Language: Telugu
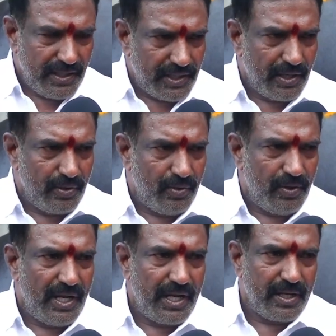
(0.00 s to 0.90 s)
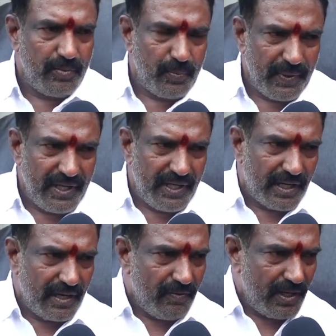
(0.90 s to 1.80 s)
లీటర్లు అలాగే ముప్పై
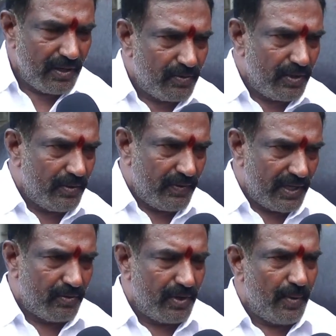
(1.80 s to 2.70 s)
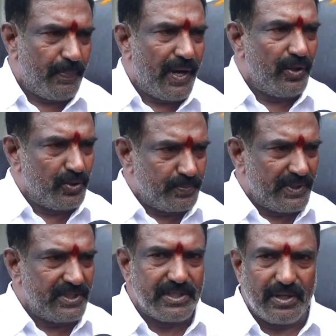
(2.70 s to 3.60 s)
లీటర్ల వాళ్ళకు కూడా వరకు కూడా పాల
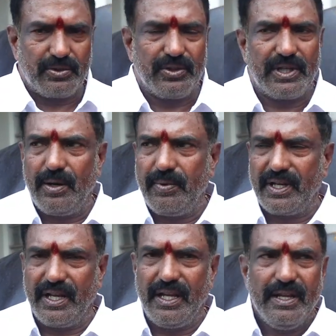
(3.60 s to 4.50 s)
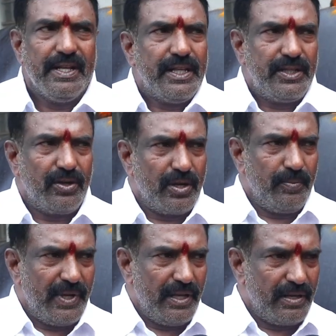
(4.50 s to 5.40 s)
ఉత్పత్తి జరుగుతుంది కాబట్టి ఈ యొక్క
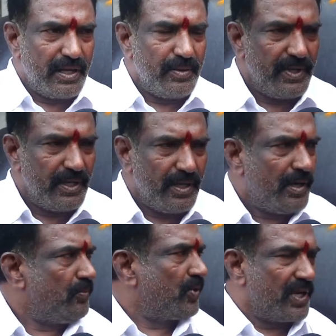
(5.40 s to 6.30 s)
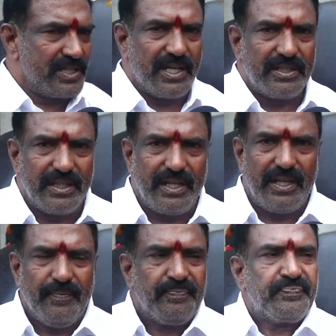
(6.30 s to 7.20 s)
మేలు రకమైన ముర్రా జాతిని